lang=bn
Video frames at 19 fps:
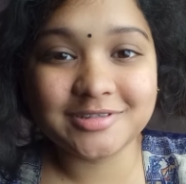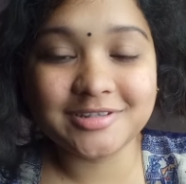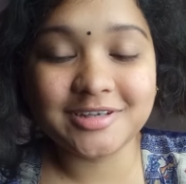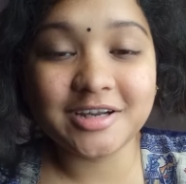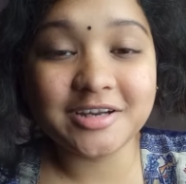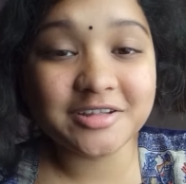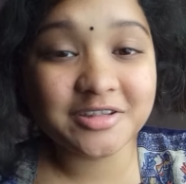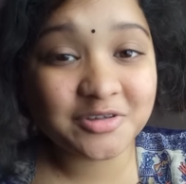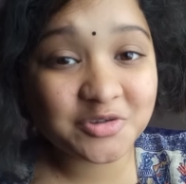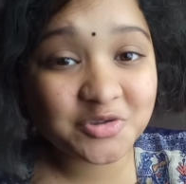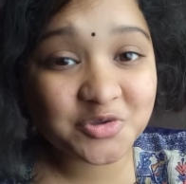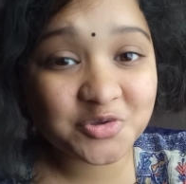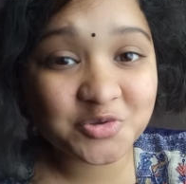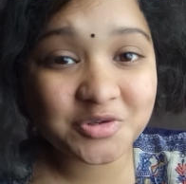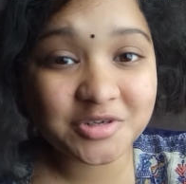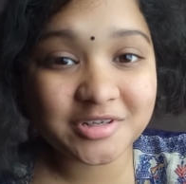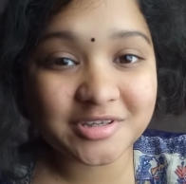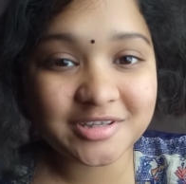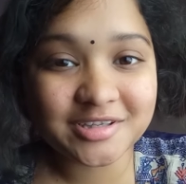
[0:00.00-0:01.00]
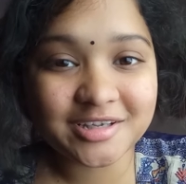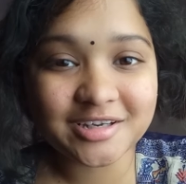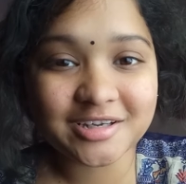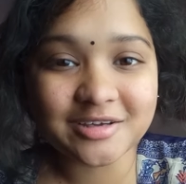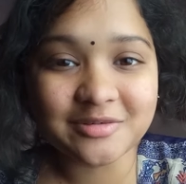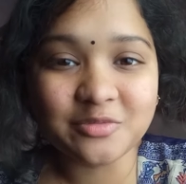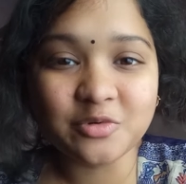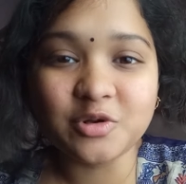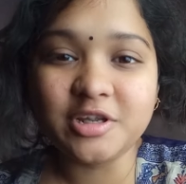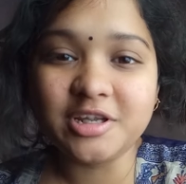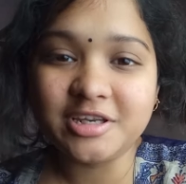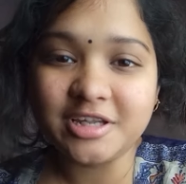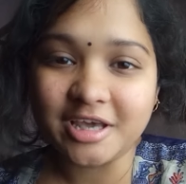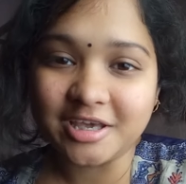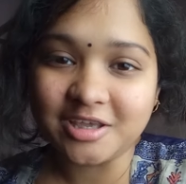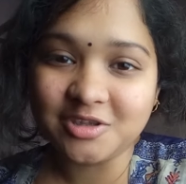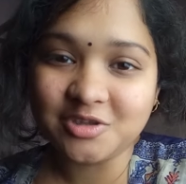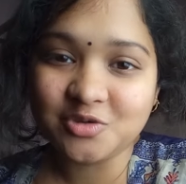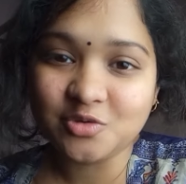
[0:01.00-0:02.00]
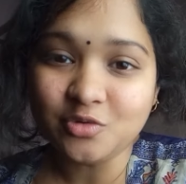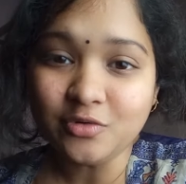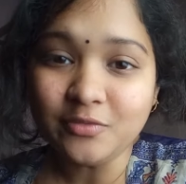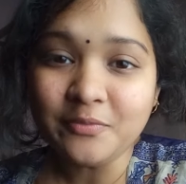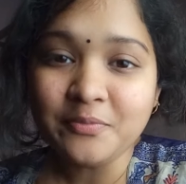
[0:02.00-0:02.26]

নার্সিং স্টুডেন্টদেরকে বলি থ্যাংক ইউ